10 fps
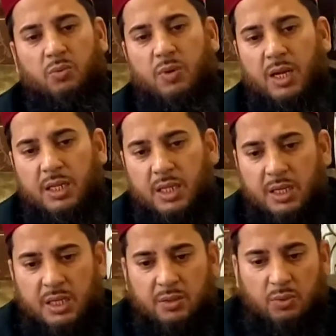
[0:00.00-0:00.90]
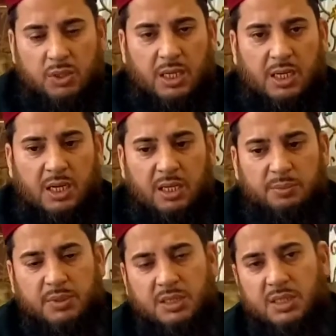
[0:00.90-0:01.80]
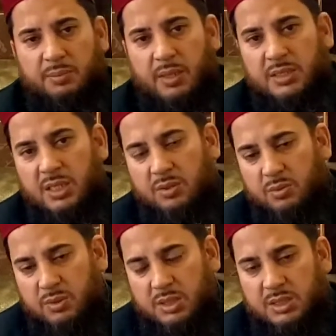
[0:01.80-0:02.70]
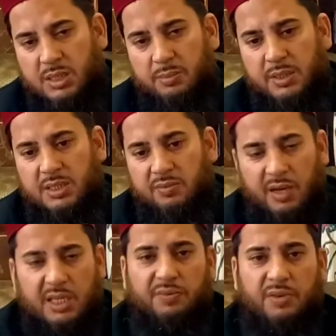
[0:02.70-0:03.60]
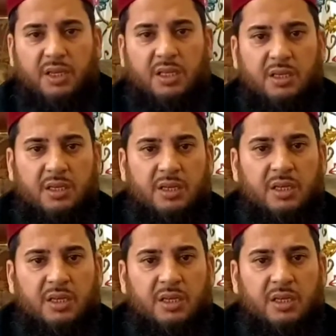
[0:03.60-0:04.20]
वालदे की वो तकालीफ जिनसे बच्चे जिनसे बच्चे वाकिफ़ ही नहीं